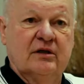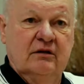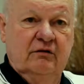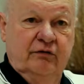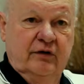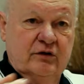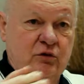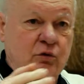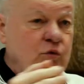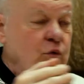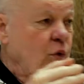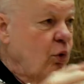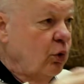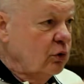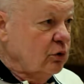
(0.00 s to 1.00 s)
que ele fez com
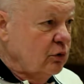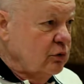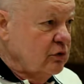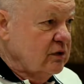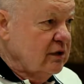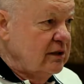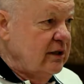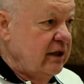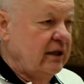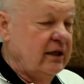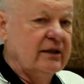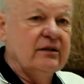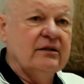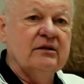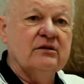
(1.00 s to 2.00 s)
outros
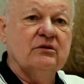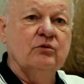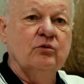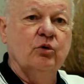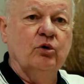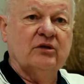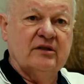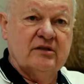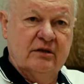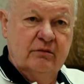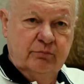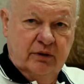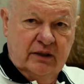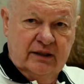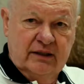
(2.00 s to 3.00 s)
clientes, com outras
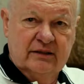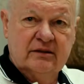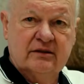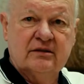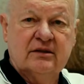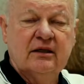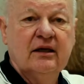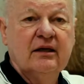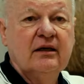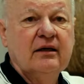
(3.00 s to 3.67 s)
empresas.